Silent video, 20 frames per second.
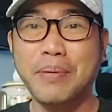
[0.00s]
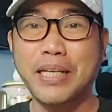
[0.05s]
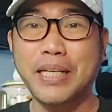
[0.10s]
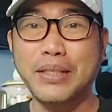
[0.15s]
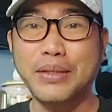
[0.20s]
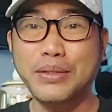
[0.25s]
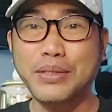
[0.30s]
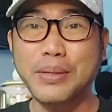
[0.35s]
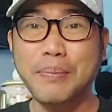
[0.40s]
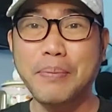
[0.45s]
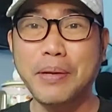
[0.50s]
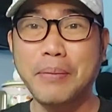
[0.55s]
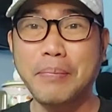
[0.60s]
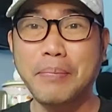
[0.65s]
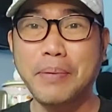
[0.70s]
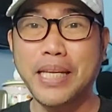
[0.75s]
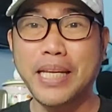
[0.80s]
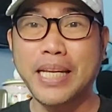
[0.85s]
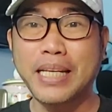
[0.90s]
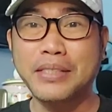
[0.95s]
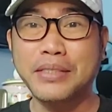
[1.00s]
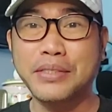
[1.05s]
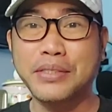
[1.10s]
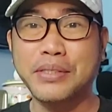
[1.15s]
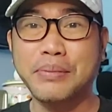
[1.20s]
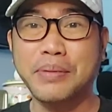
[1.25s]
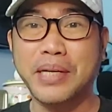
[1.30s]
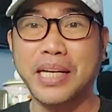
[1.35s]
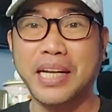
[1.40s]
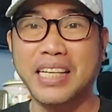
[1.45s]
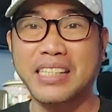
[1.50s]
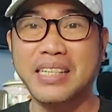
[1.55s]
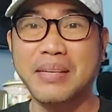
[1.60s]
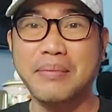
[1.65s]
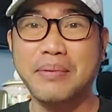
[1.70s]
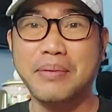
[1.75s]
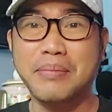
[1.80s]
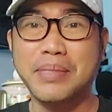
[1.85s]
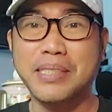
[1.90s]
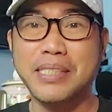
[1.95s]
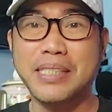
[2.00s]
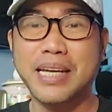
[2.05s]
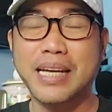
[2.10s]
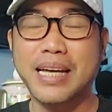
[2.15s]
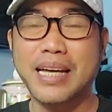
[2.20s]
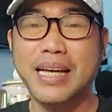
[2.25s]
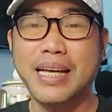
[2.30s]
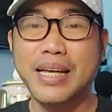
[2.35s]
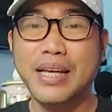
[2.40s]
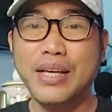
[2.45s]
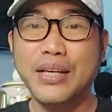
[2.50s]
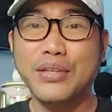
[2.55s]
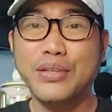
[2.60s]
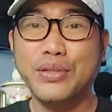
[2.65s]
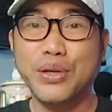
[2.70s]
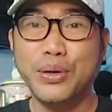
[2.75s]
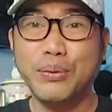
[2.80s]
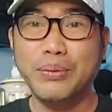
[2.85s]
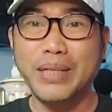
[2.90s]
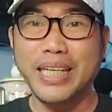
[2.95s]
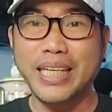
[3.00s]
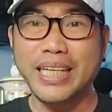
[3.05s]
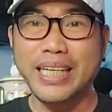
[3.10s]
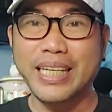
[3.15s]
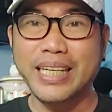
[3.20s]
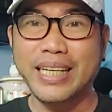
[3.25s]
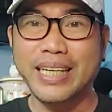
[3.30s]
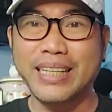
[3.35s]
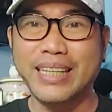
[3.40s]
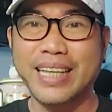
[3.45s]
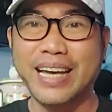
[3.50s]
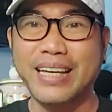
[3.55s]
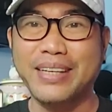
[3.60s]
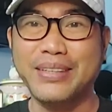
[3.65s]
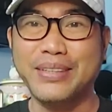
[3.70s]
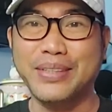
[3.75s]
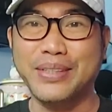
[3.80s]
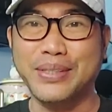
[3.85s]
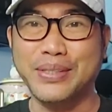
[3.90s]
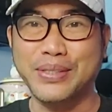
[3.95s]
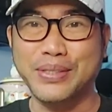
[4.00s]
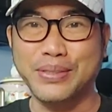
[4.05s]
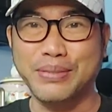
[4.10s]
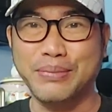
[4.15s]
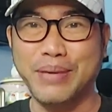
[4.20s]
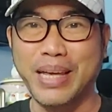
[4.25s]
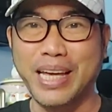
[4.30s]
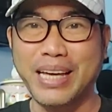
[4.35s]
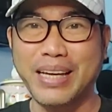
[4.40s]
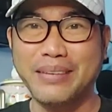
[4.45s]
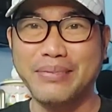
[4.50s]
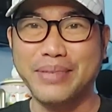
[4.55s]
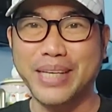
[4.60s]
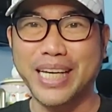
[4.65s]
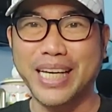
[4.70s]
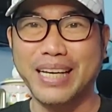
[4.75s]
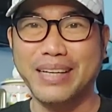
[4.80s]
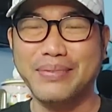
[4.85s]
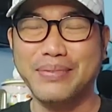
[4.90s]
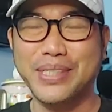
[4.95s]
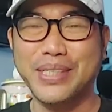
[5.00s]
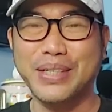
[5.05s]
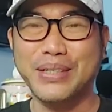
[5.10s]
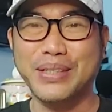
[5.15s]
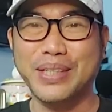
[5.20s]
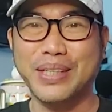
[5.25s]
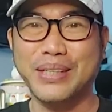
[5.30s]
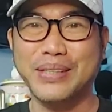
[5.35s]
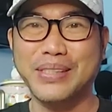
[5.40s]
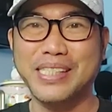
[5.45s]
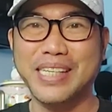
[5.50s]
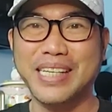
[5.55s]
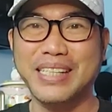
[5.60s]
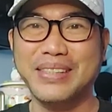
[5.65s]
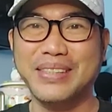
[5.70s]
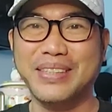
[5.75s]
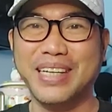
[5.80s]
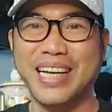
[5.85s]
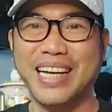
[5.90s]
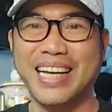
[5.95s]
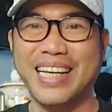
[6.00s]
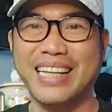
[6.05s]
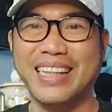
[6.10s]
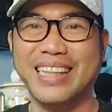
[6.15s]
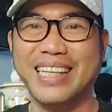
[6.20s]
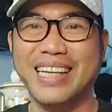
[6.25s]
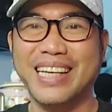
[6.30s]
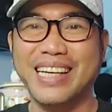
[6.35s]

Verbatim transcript: dito sa Pilipinas or sa mga nasa ibang bansa, dobling ingat tayo no. So mega mega love shoutout sa inyong lahat.